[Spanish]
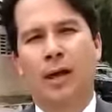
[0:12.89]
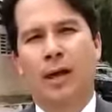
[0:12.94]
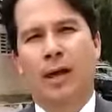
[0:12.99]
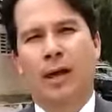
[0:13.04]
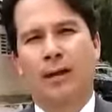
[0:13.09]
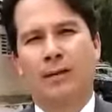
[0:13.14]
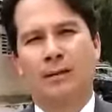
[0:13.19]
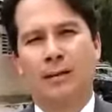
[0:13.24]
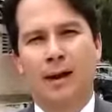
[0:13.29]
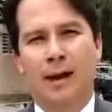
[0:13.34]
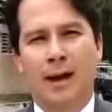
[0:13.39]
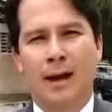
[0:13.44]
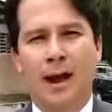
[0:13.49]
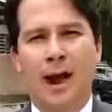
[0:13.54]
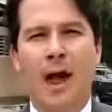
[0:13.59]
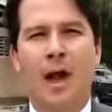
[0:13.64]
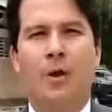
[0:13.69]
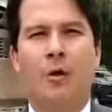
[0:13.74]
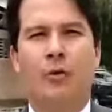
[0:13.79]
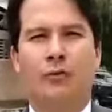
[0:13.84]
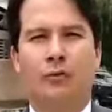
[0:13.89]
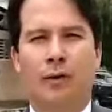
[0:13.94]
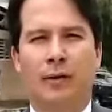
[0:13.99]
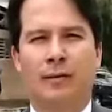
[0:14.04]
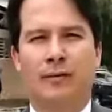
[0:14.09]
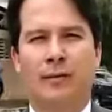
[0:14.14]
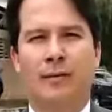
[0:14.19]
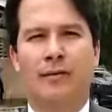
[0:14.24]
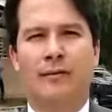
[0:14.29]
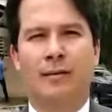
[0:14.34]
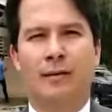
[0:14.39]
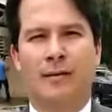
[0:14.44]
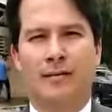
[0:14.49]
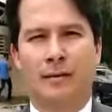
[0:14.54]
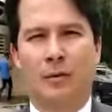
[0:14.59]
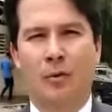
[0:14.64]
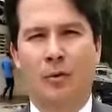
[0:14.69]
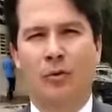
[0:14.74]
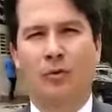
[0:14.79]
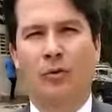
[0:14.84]
entre la Caja Costarricense del
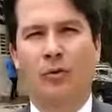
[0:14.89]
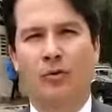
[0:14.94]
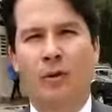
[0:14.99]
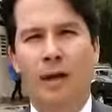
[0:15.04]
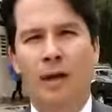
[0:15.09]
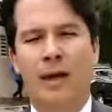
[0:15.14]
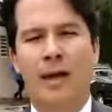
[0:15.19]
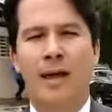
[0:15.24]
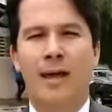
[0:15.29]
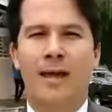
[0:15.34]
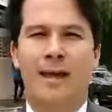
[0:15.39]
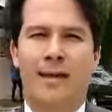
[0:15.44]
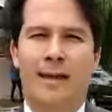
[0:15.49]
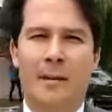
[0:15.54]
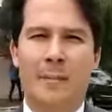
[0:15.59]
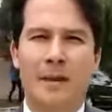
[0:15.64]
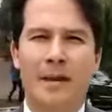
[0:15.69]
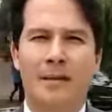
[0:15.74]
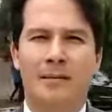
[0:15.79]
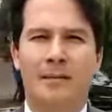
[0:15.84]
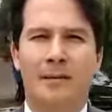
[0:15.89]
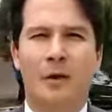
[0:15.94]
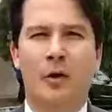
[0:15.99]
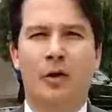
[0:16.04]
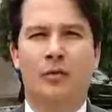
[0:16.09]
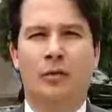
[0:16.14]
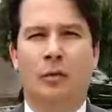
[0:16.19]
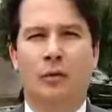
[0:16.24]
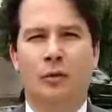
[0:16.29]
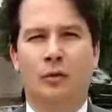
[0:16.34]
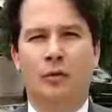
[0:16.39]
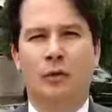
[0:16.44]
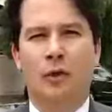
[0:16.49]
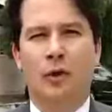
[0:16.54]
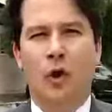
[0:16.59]
Seguro Social y el Ministerio de Salud.